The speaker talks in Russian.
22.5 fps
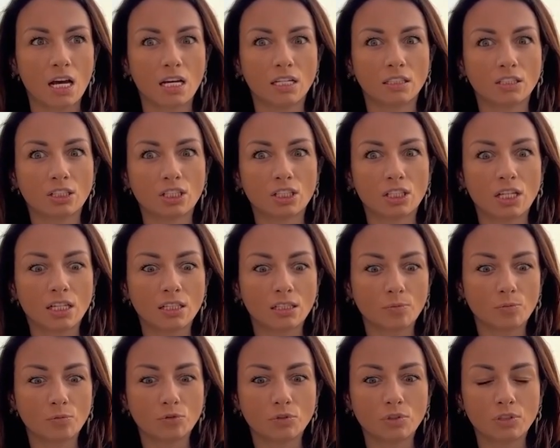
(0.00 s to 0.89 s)
Это же
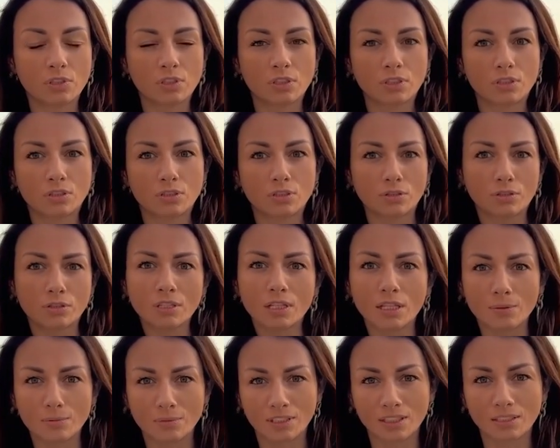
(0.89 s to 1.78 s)
надо будет, что
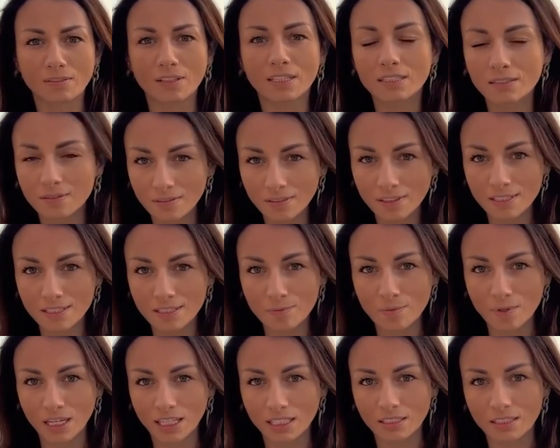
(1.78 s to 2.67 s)
там, ответственность
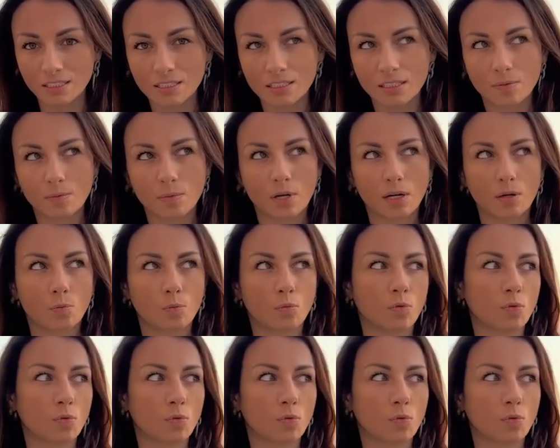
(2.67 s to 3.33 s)
брать на себя?